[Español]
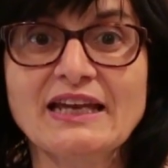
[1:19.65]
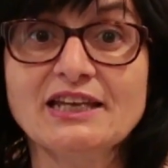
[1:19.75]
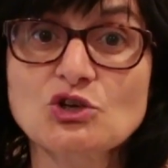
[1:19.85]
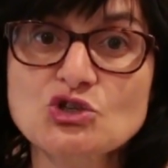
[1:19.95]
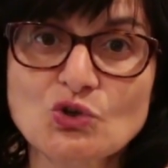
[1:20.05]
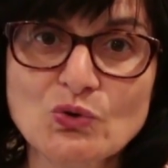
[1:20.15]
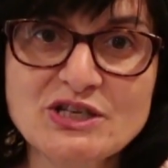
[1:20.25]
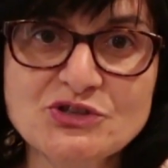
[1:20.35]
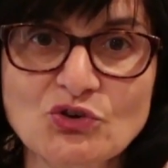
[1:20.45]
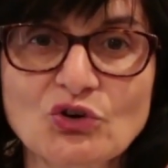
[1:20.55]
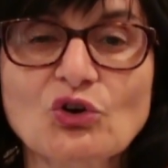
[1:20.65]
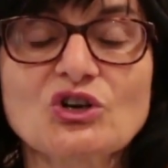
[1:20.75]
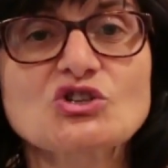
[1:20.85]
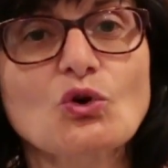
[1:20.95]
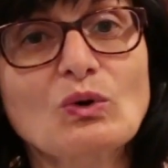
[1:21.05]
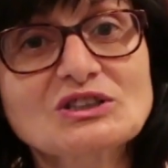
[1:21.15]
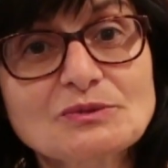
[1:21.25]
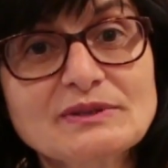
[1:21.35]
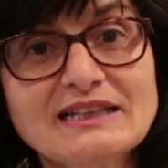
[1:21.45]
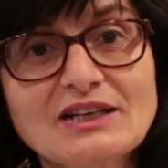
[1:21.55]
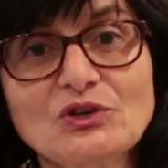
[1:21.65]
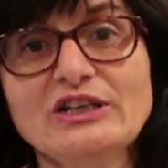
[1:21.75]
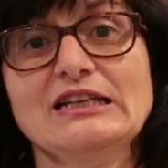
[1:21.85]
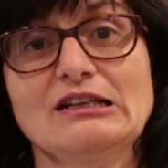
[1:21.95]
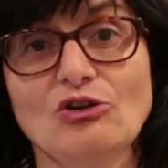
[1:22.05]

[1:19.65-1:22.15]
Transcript: Y no solo eso, con esos cuatro millones ¿eh?